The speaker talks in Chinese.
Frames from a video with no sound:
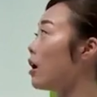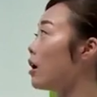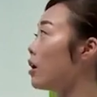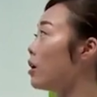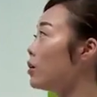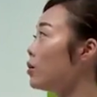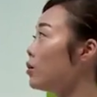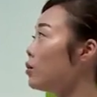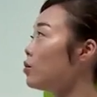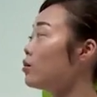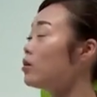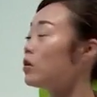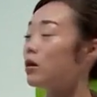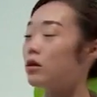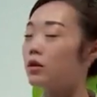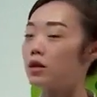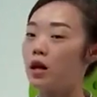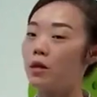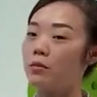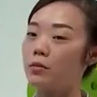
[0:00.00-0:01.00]
而吁
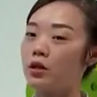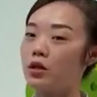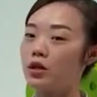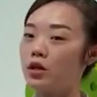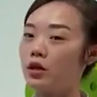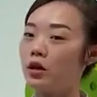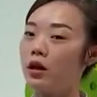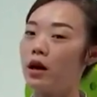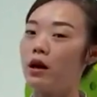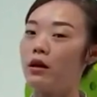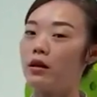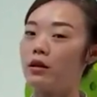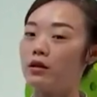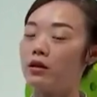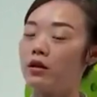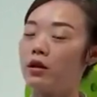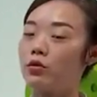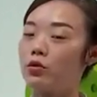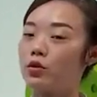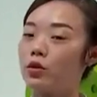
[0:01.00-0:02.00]
的上面是两个
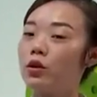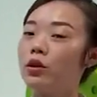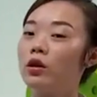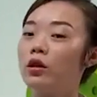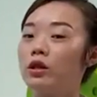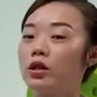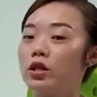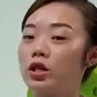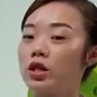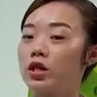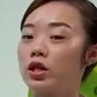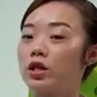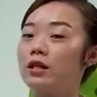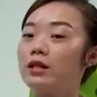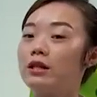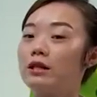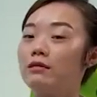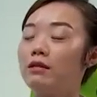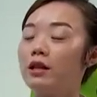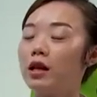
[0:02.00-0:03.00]
小
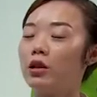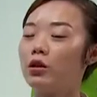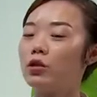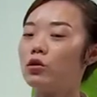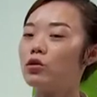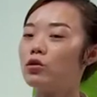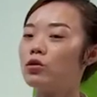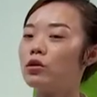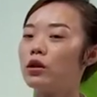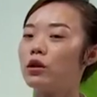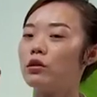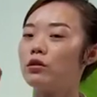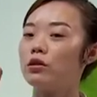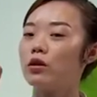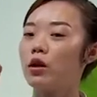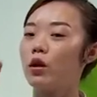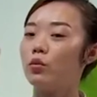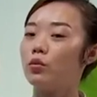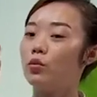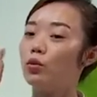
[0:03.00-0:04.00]
实心点的，就像
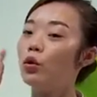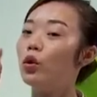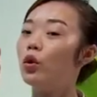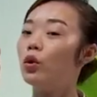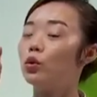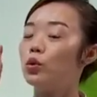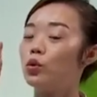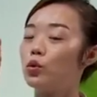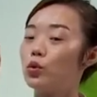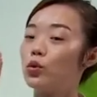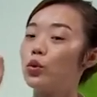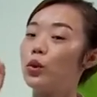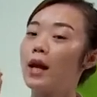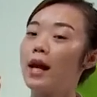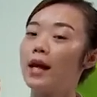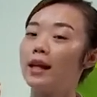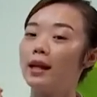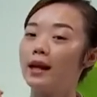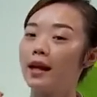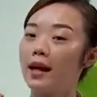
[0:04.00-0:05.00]
小鱼吐出
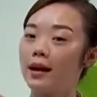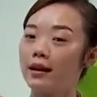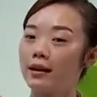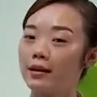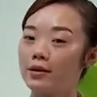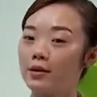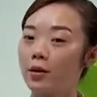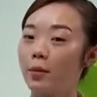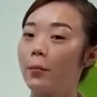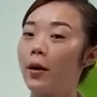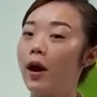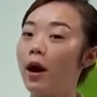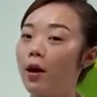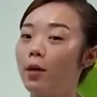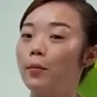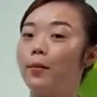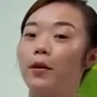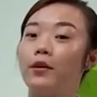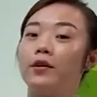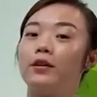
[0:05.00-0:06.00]
来的两个小
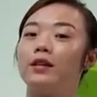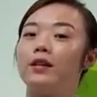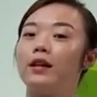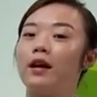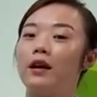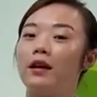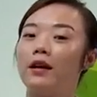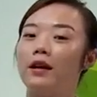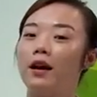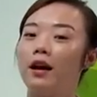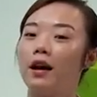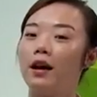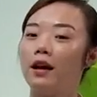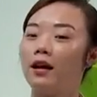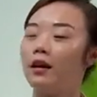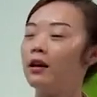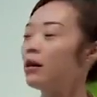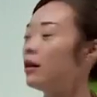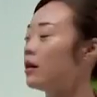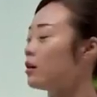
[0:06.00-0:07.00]
泡泡一样
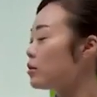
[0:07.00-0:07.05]
啊。